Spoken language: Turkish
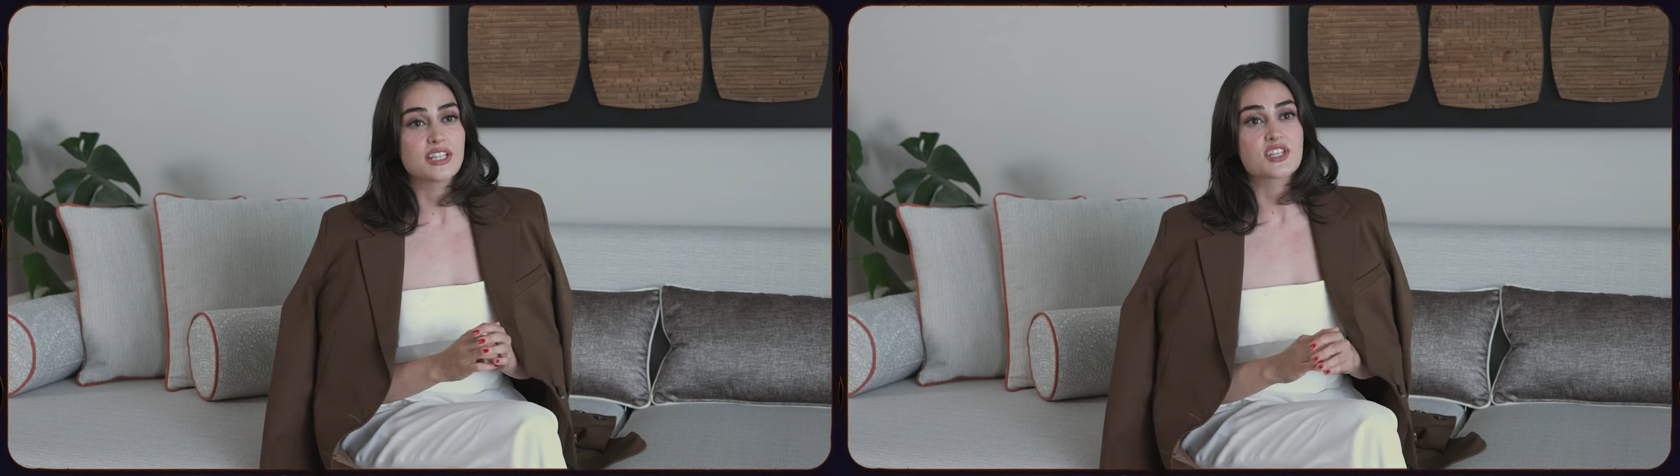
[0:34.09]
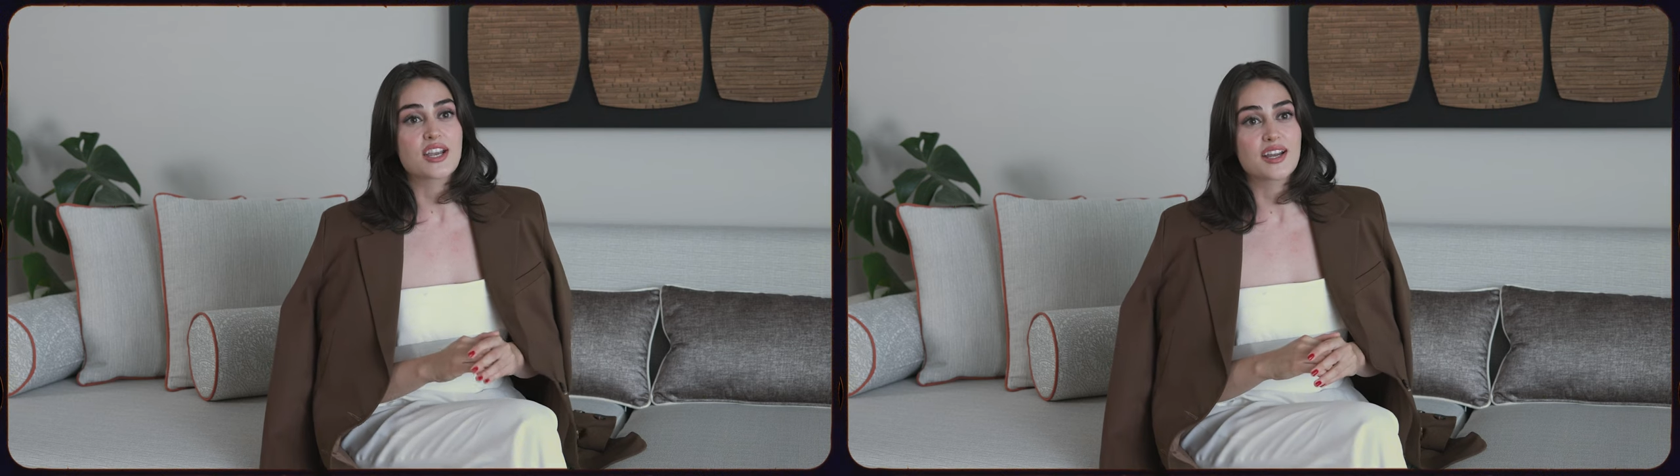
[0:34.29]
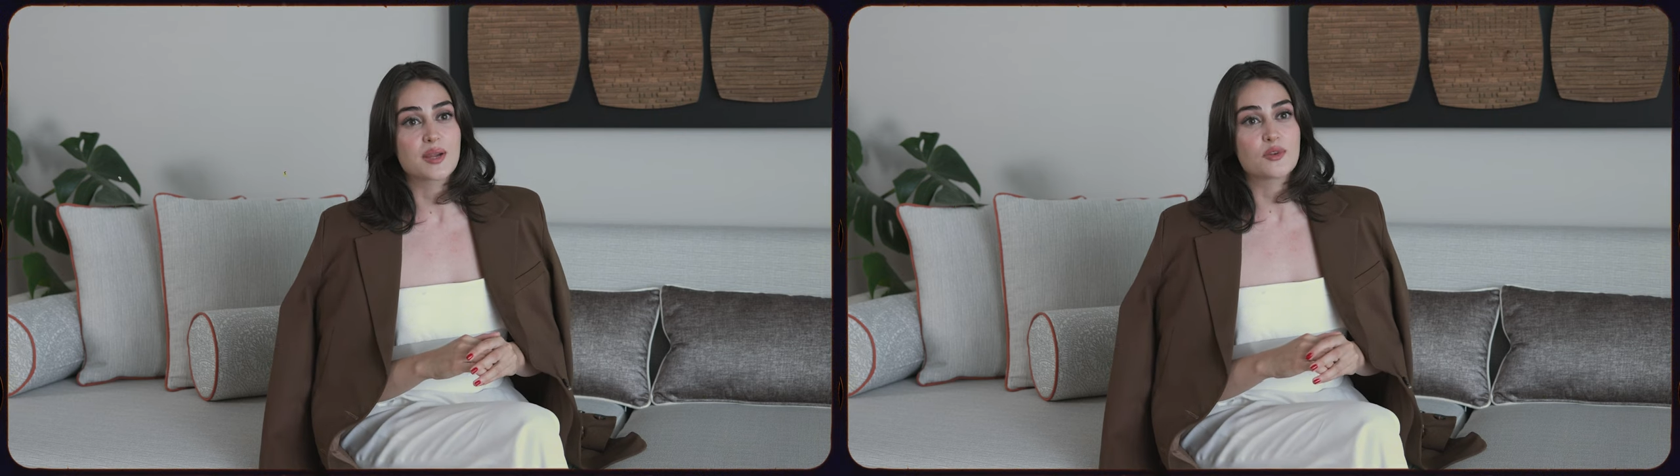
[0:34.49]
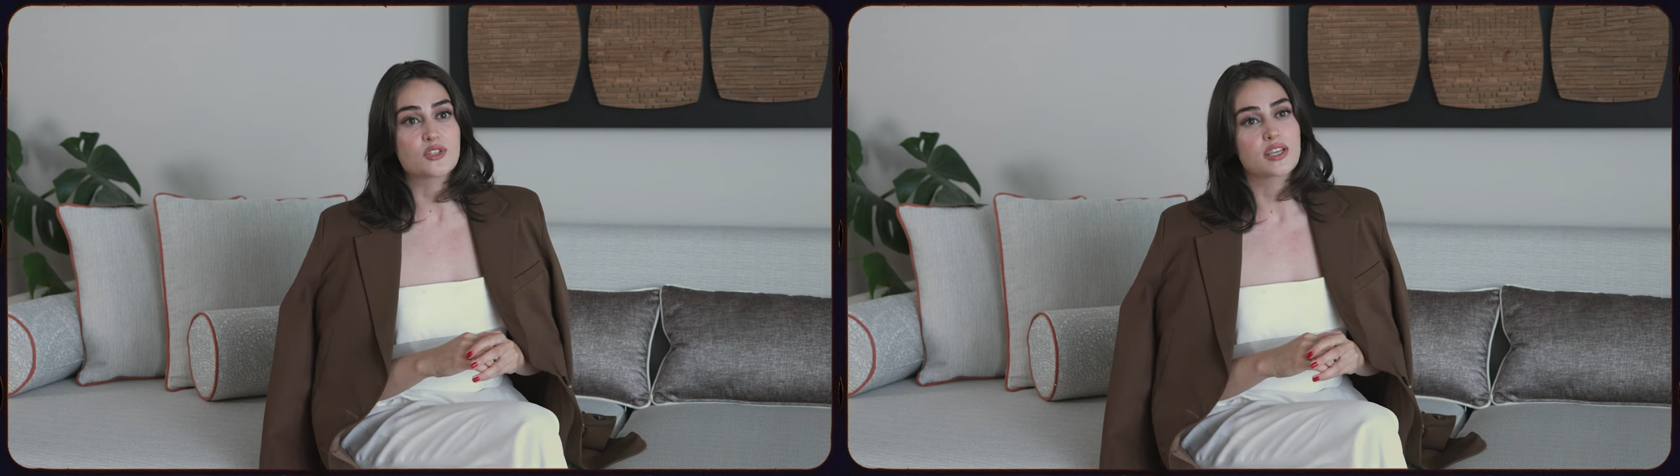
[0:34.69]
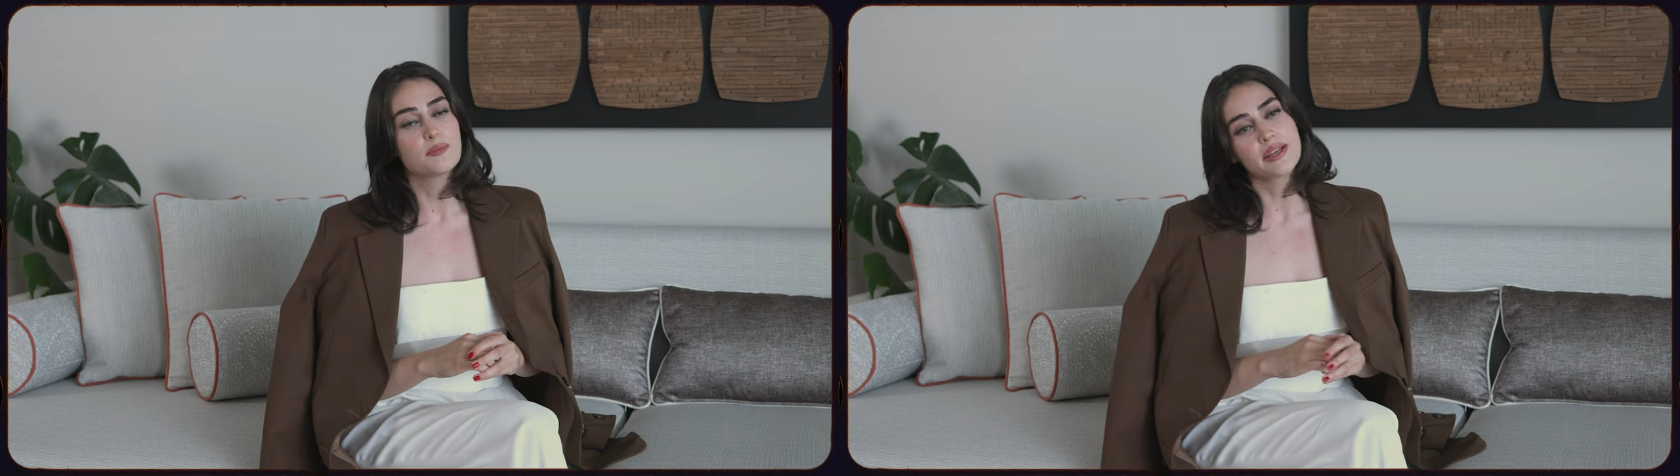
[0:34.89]
Neşe
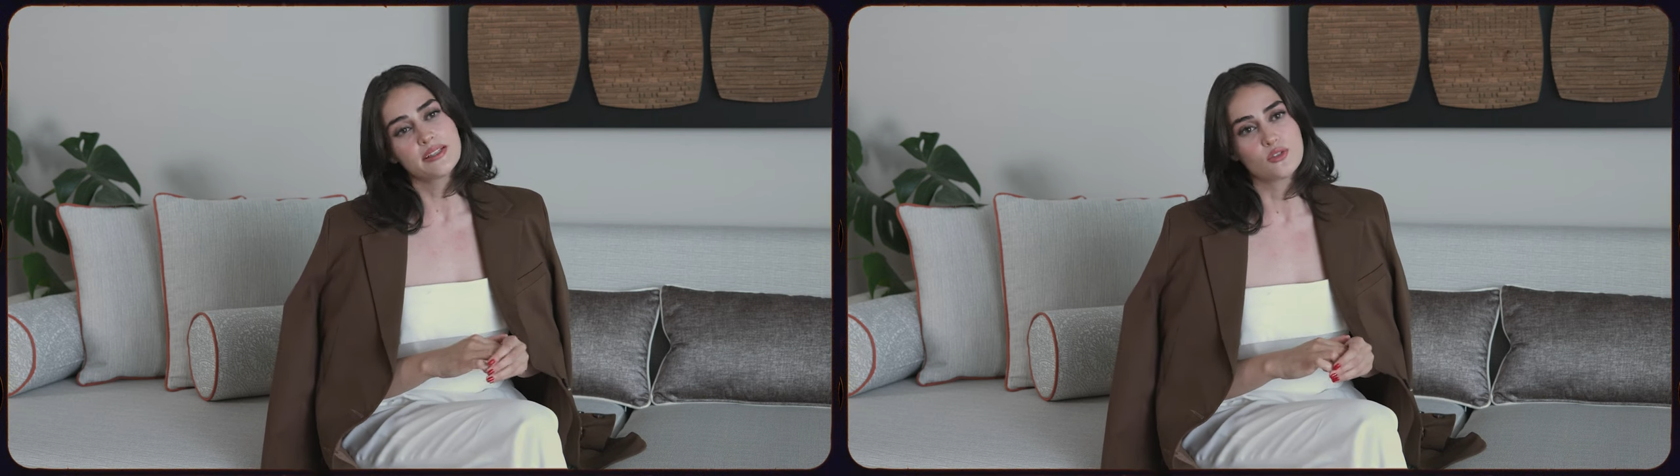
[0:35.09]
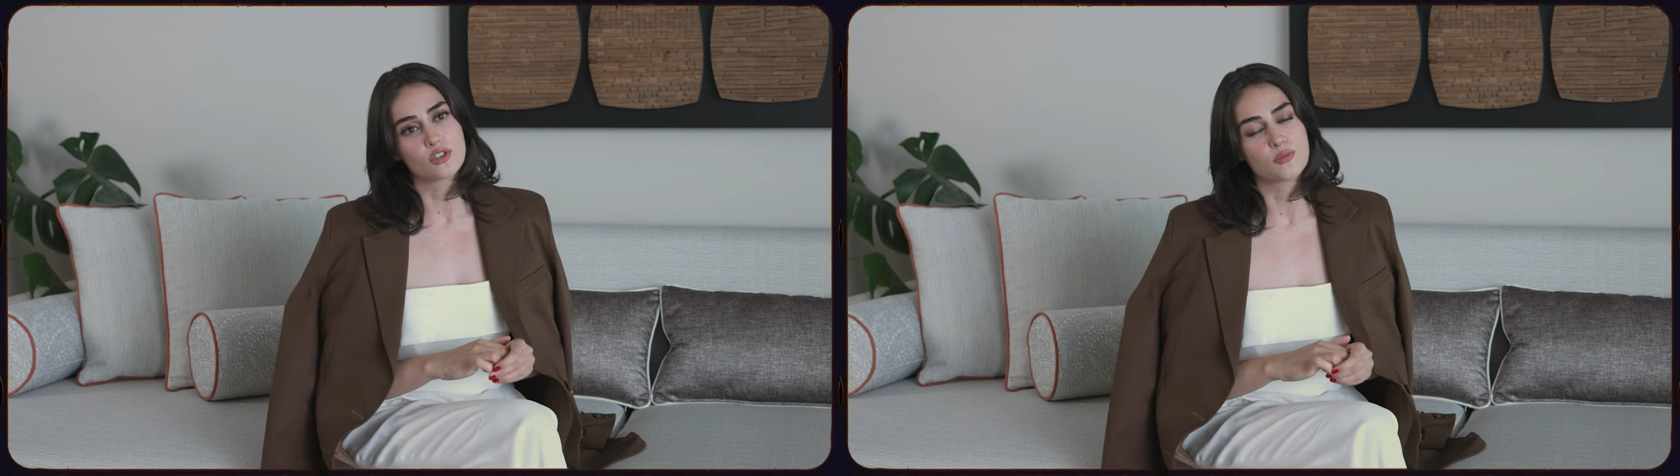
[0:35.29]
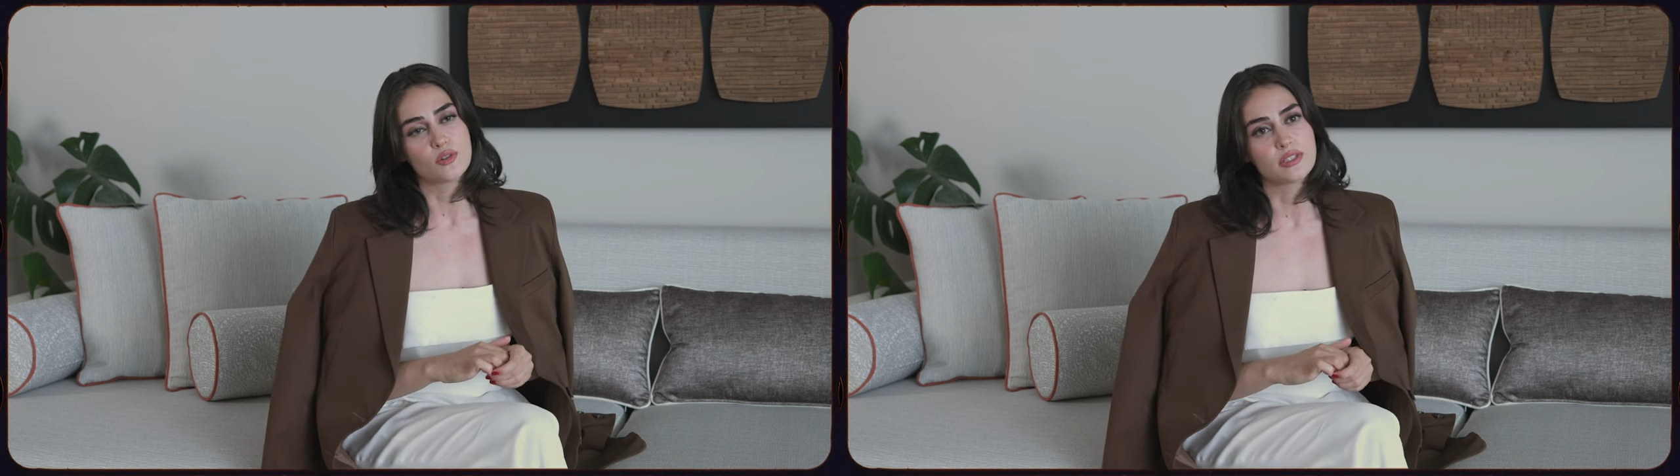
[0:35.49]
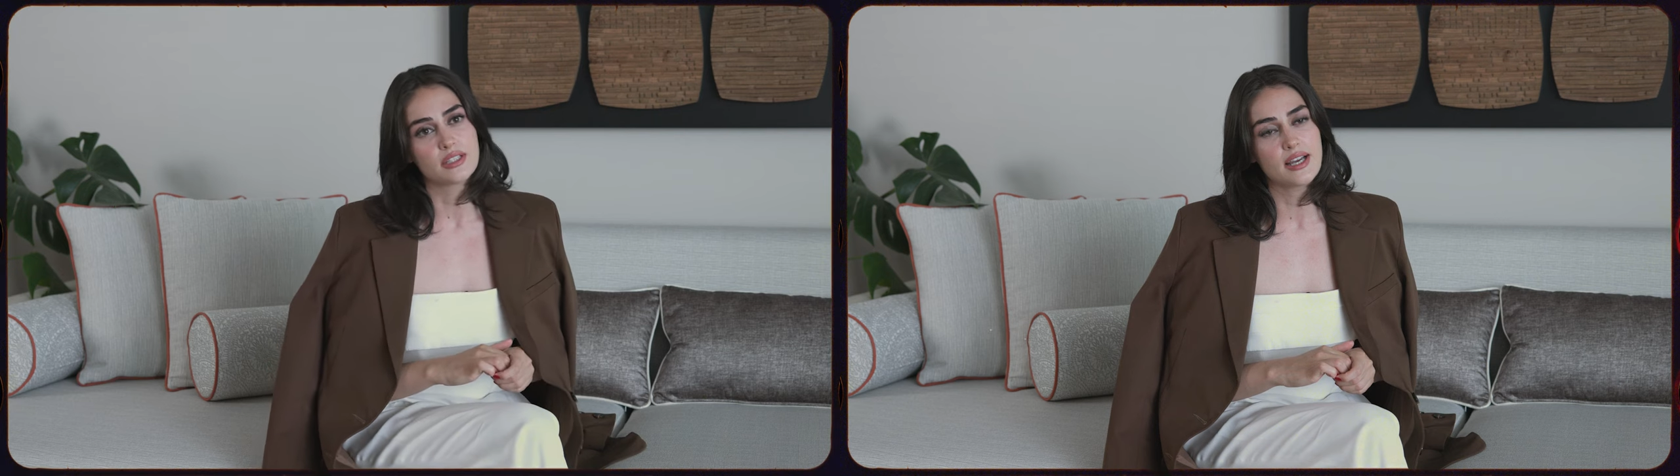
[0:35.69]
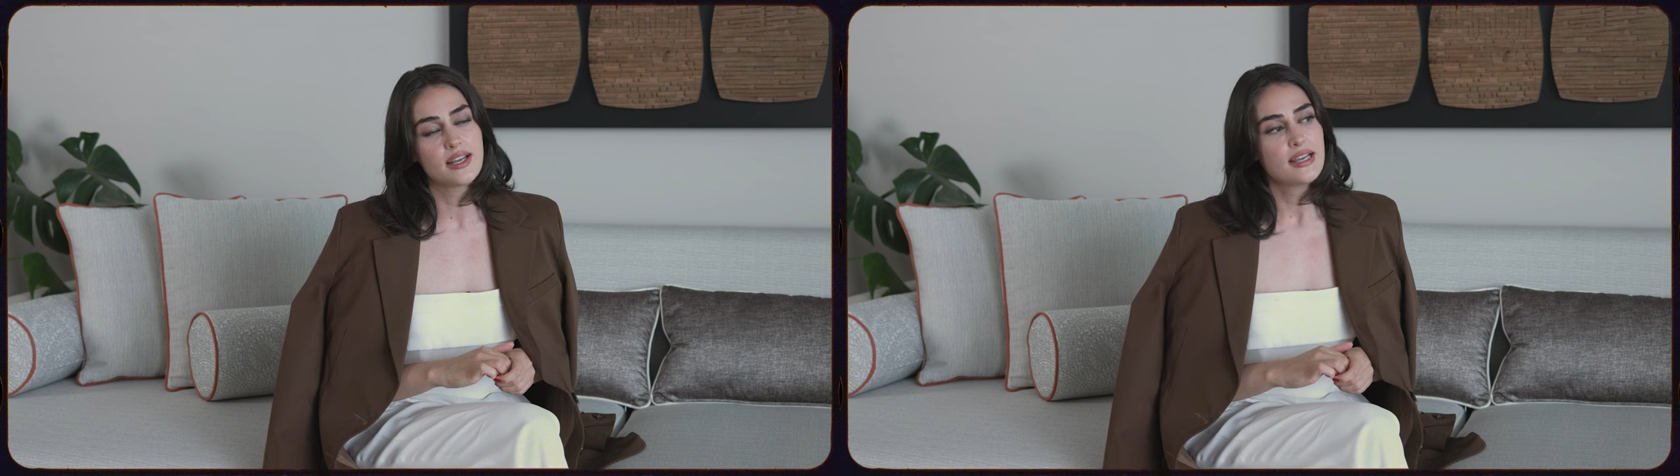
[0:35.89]
Karaböcek bayılıyorum onlara.